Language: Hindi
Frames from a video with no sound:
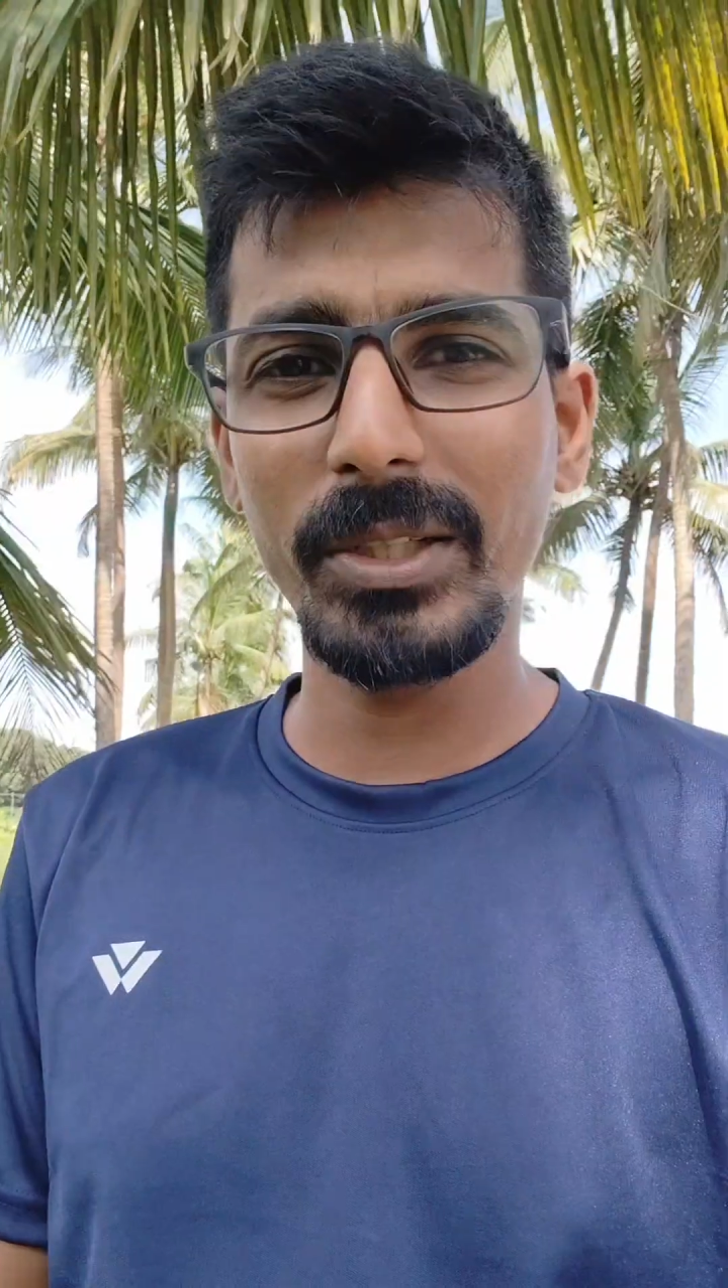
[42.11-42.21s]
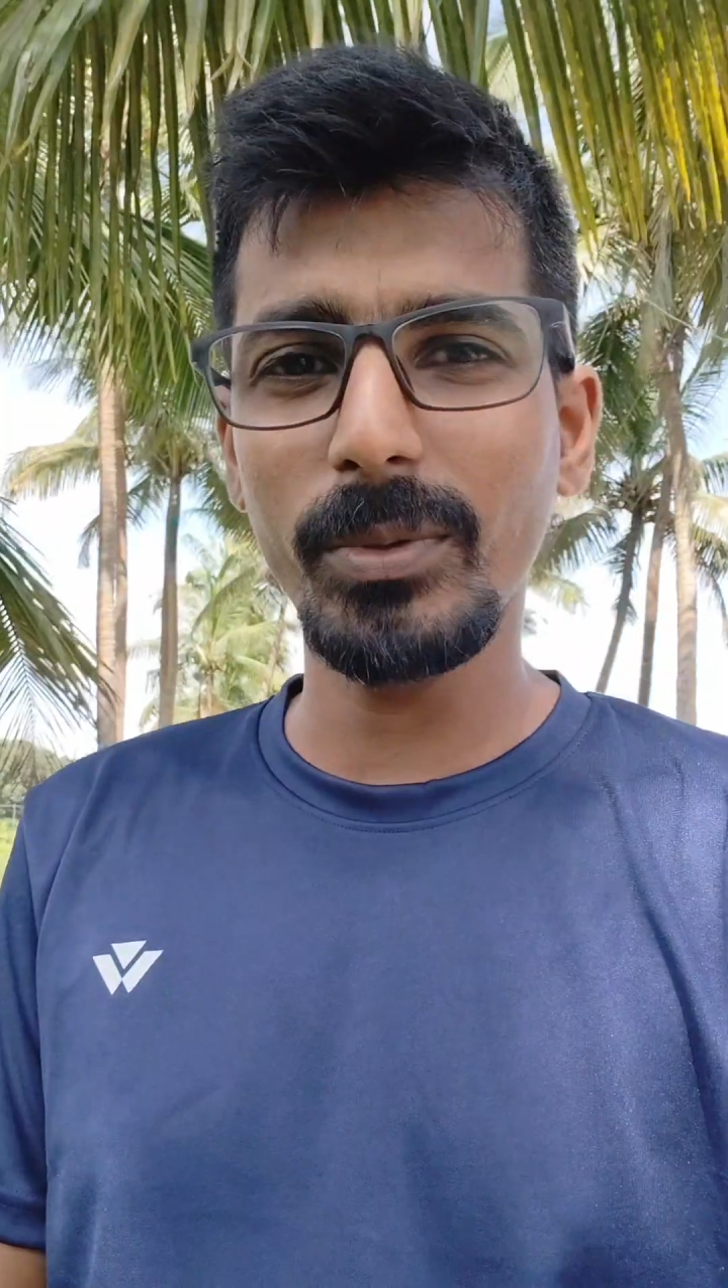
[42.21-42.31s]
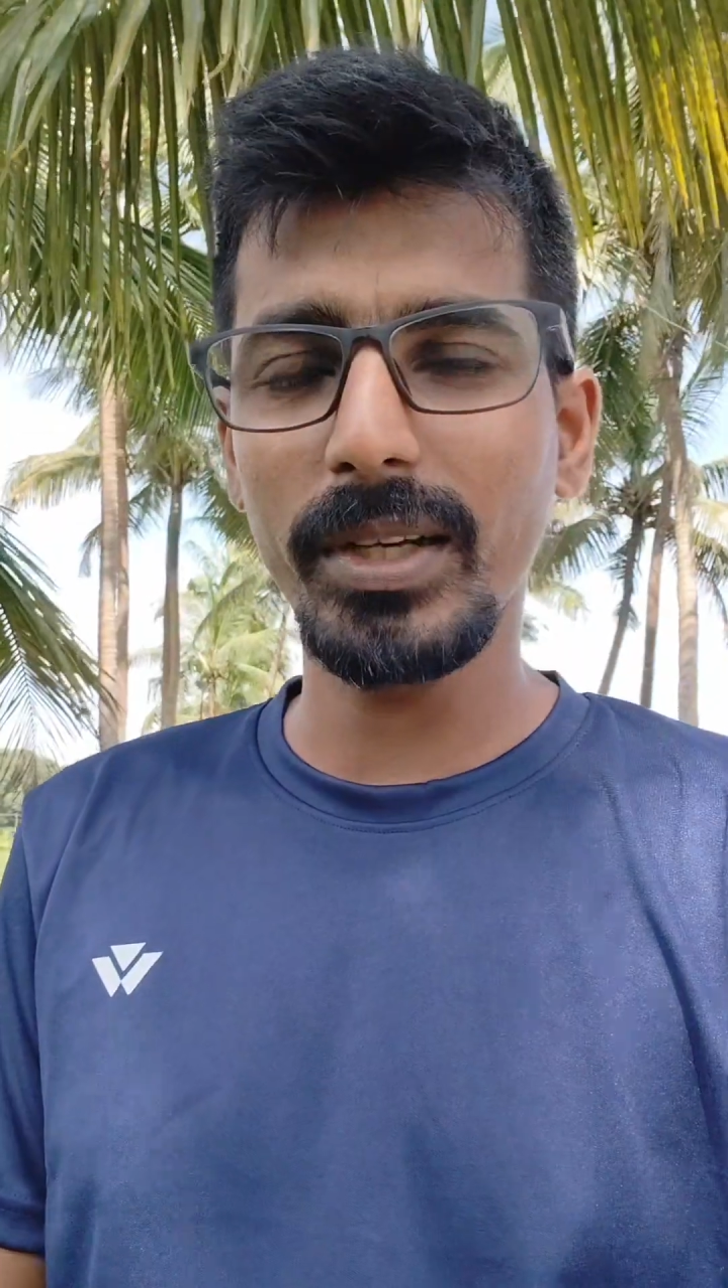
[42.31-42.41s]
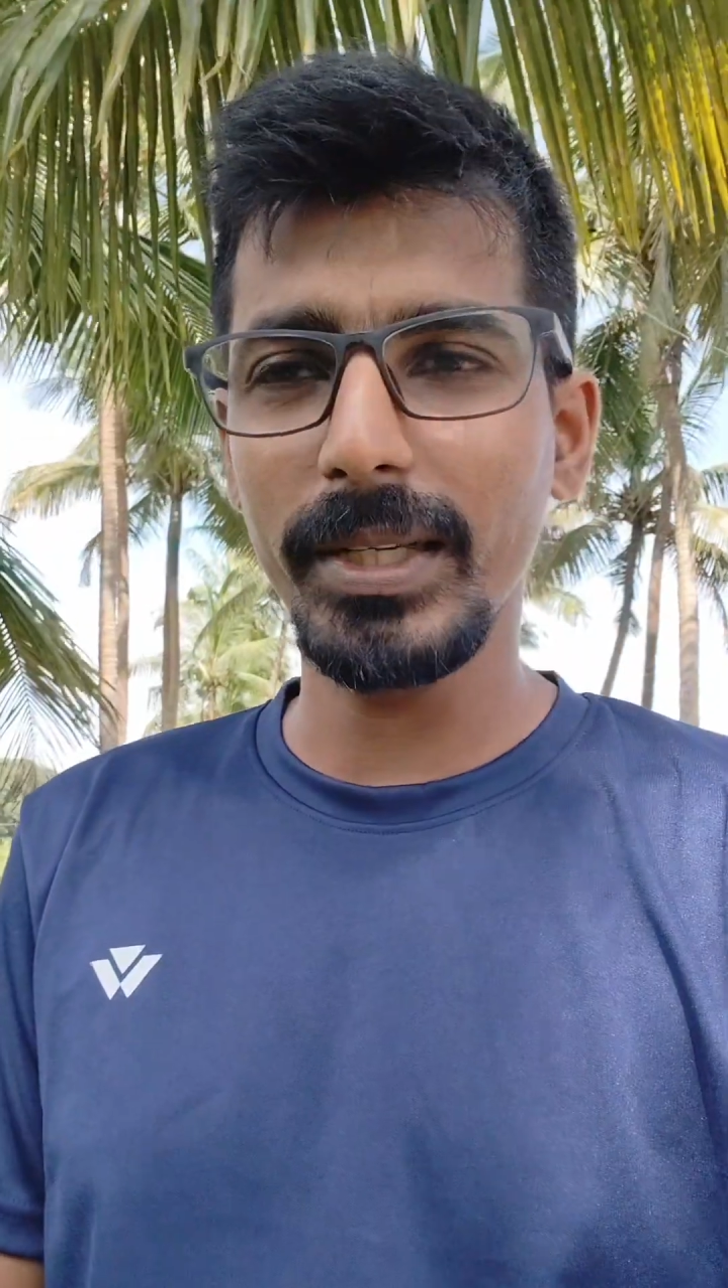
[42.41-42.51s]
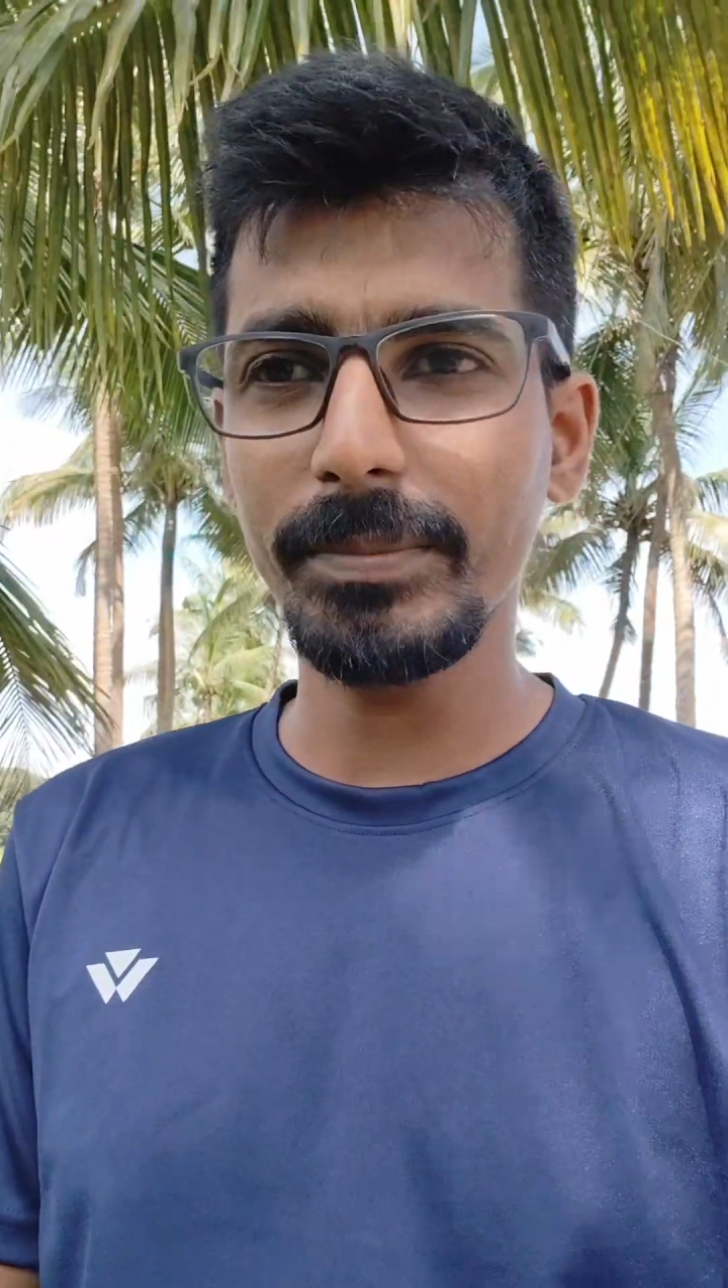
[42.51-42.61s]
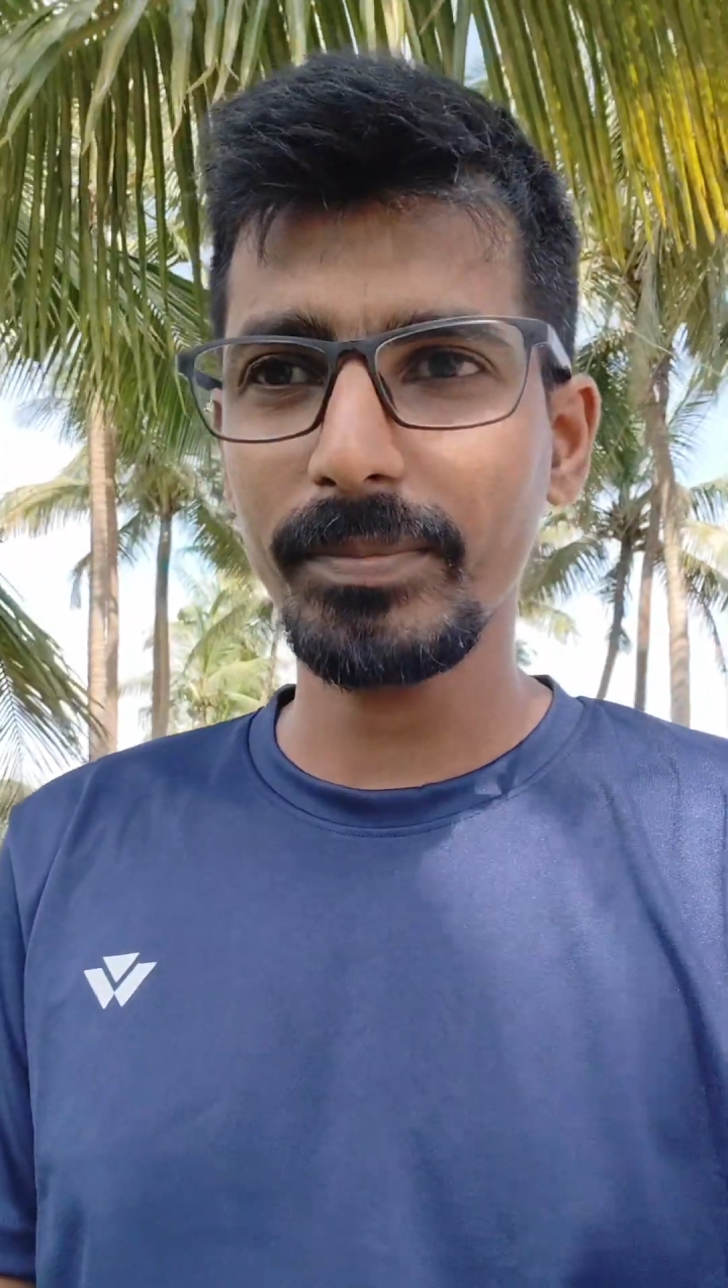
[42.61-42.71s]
हुआ है